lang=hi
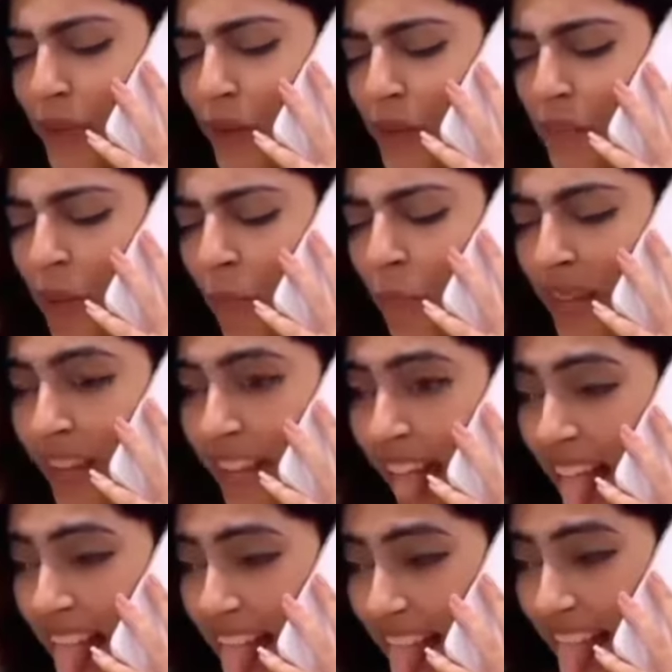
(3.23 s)
सॉरी मम्मी
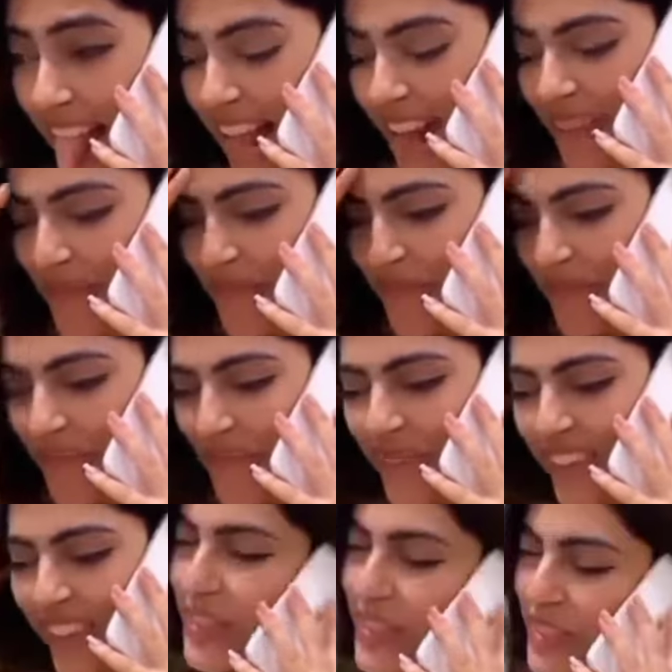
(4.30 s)

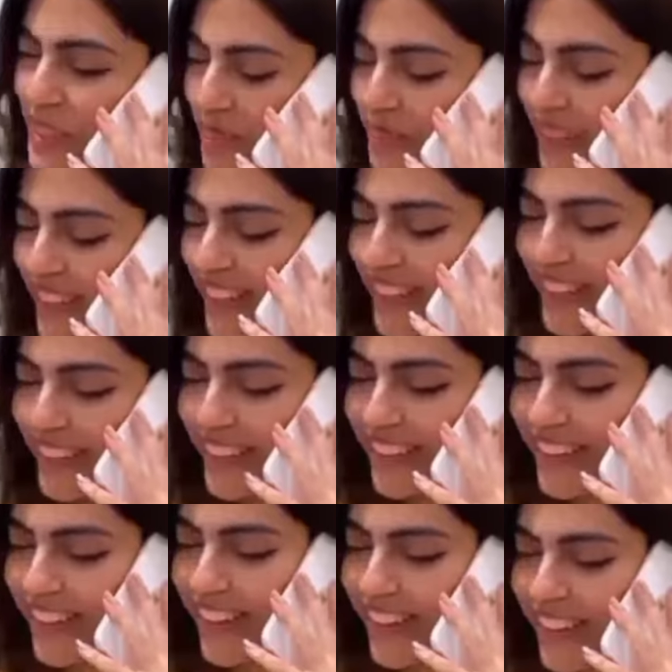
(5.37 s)
कुछ भी
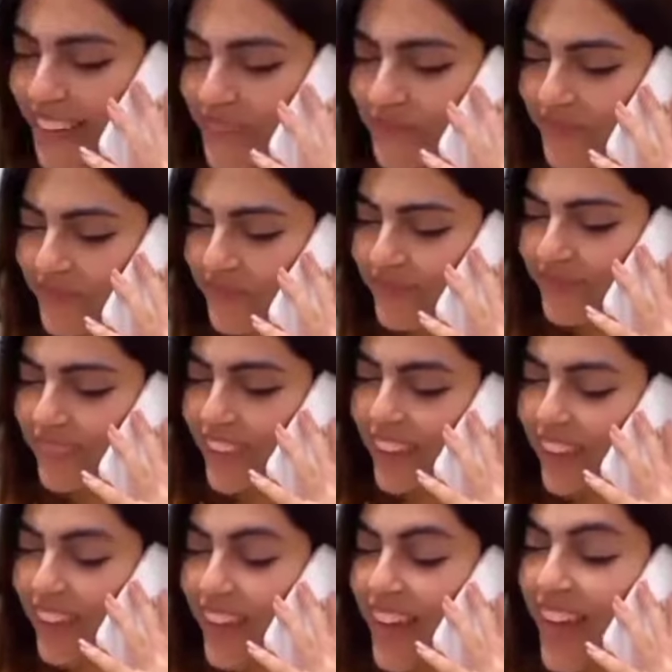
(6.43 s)

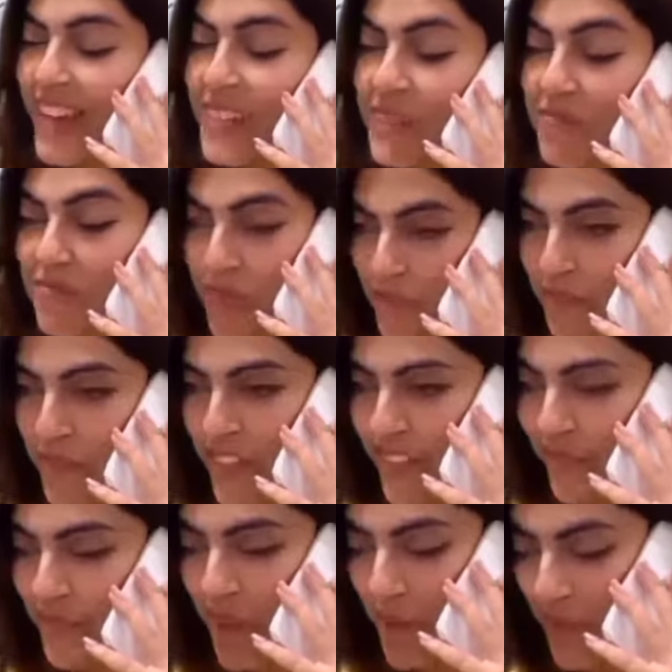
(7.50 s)
अच्छा मम्मी
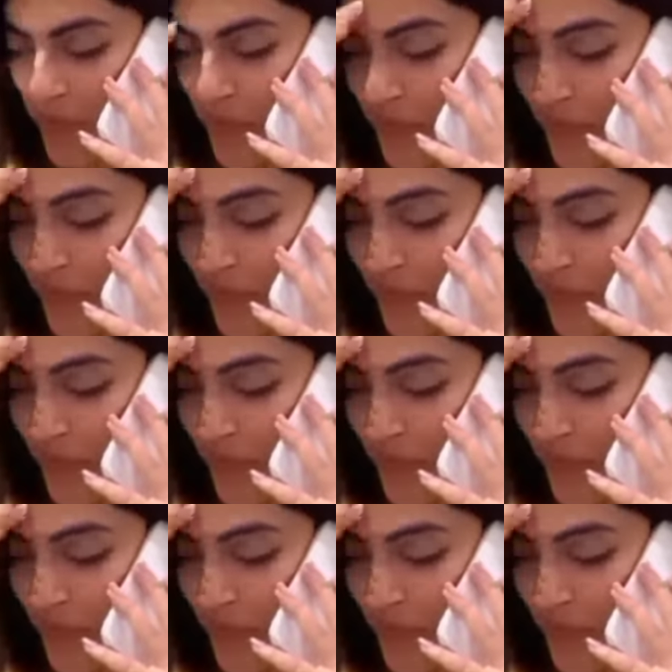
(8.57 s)
मम्मी ने